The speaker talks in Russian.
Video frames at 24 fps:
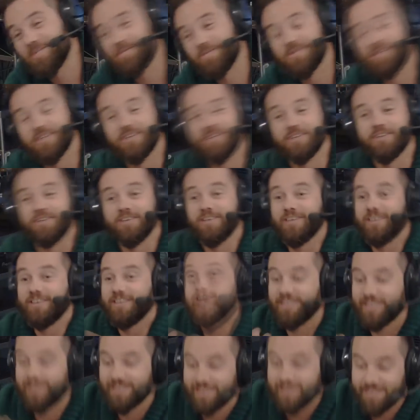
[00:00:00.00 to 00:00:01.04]
деле, э,
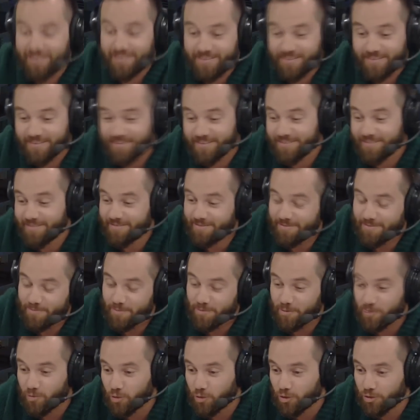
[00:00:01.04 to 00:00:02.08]
в
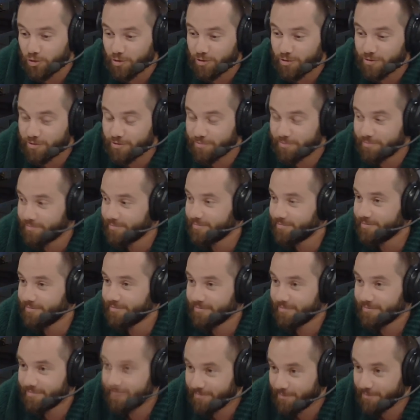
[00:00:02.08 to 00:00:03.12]
первую очередь,
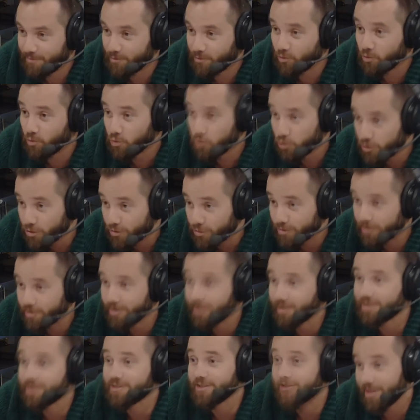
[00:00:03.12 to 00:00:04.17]
ведущий на
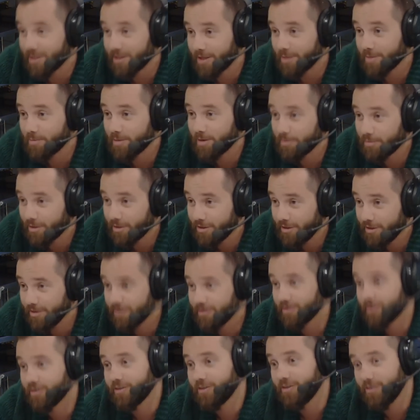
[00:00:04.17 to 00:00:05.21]
телеканале «Моя планета»,
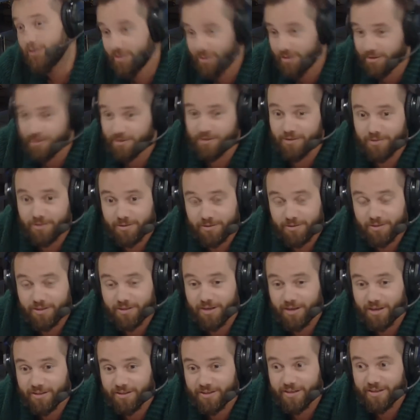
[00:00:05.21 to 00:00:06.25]
и э,
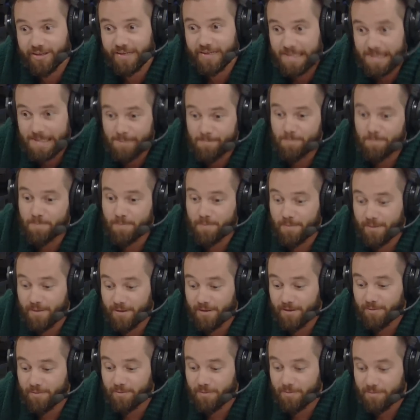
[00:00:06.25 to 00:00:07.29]
когда
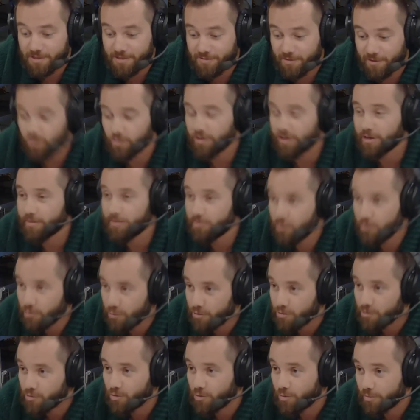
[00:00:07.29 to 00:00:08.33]
меня позвали туда
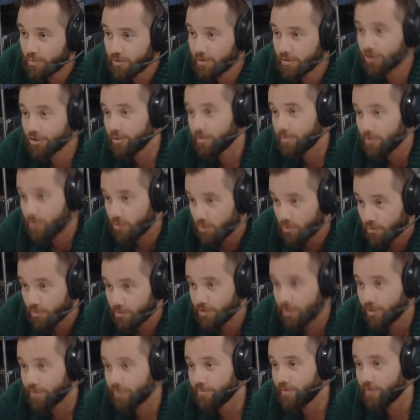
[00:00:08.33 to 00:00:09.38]
работать, то предложили придумать
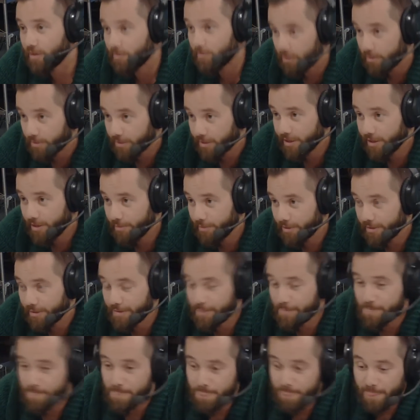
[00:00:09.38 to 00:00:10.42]
некий формат программы.
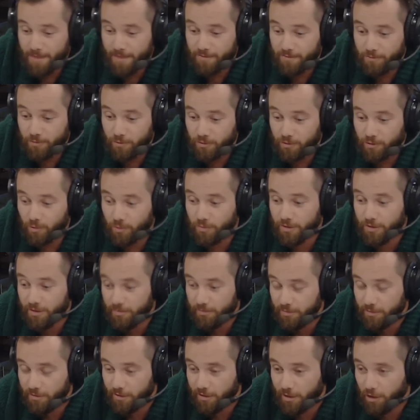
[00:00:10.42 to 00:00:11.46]
Вот. А у меня
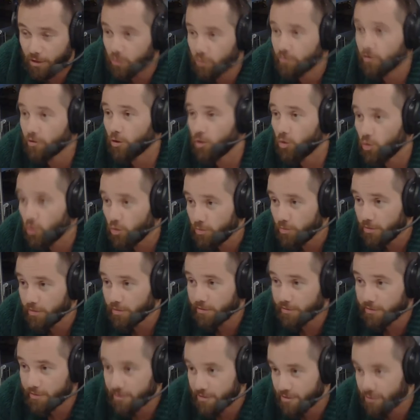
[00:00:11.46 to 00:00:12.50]
было готовое хобби.
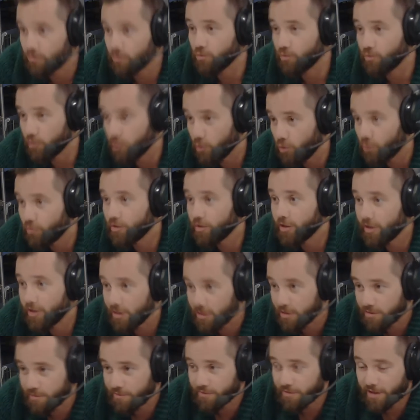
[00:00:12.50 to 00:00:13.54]
Я увлекался
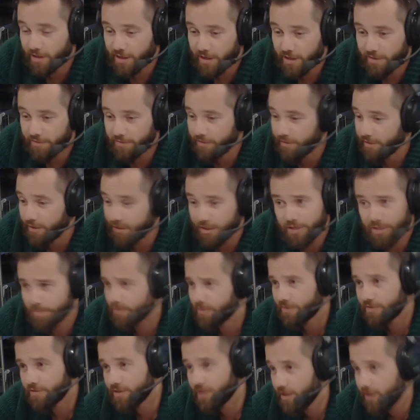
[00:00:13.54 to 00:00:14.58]
фотографией,
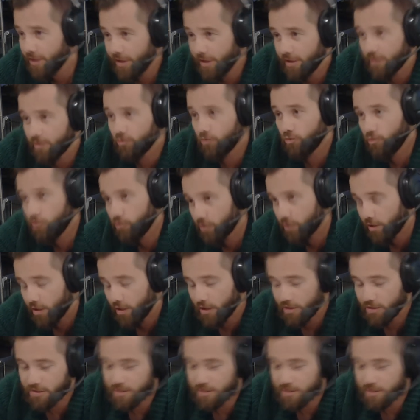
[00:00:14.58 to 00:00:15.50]
непрофессионально, ну, увлекался. Вот с тех